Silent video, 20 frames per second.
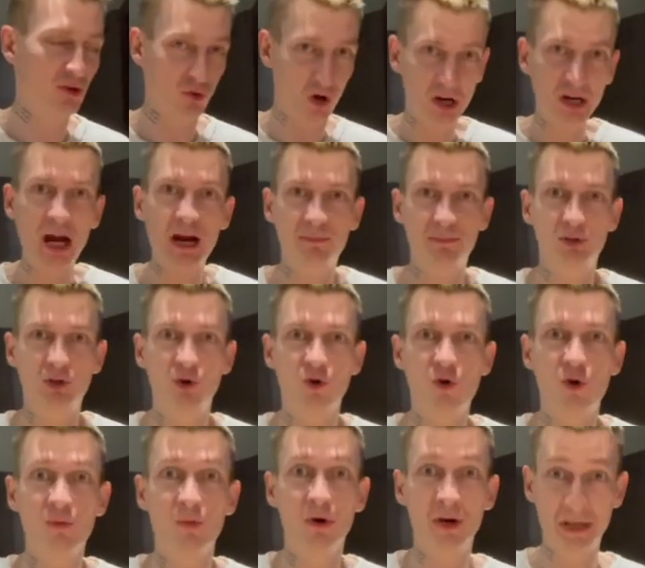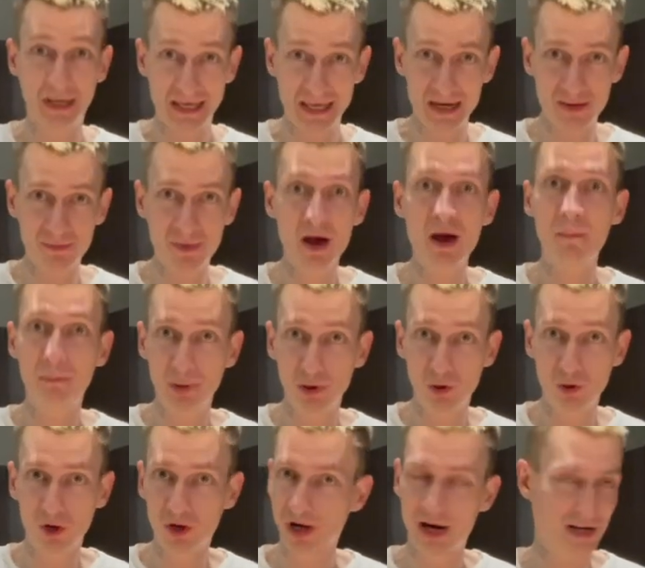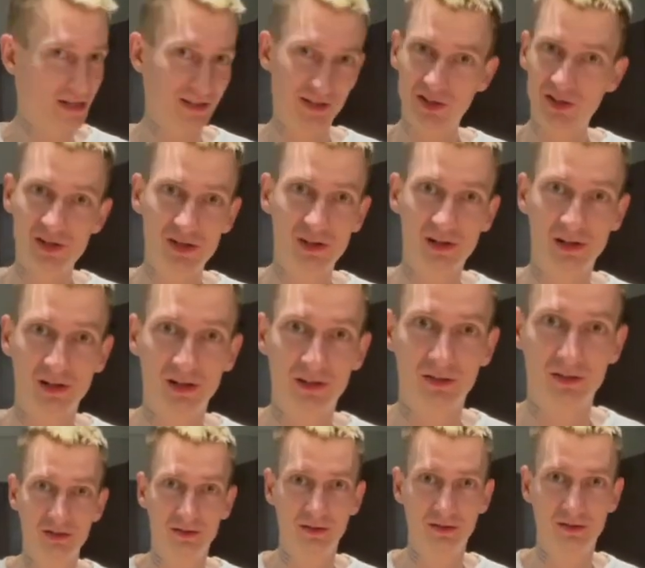Ну а как по-другому? Хим плохо не делает.